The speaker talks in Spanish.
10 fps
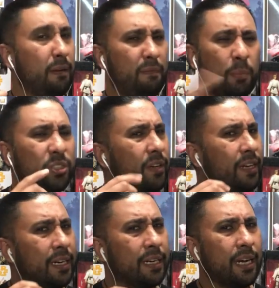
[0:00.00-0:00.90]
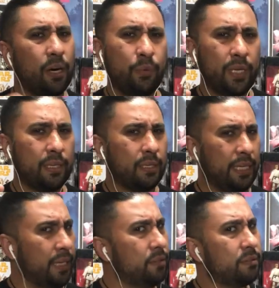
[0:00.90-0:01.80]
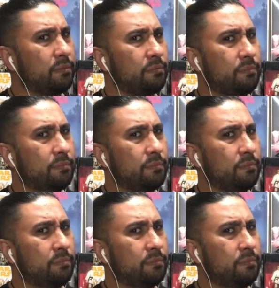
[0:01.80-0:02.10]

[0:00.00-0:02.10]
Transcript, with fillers: ¿Vamos a ver Halloween Kills?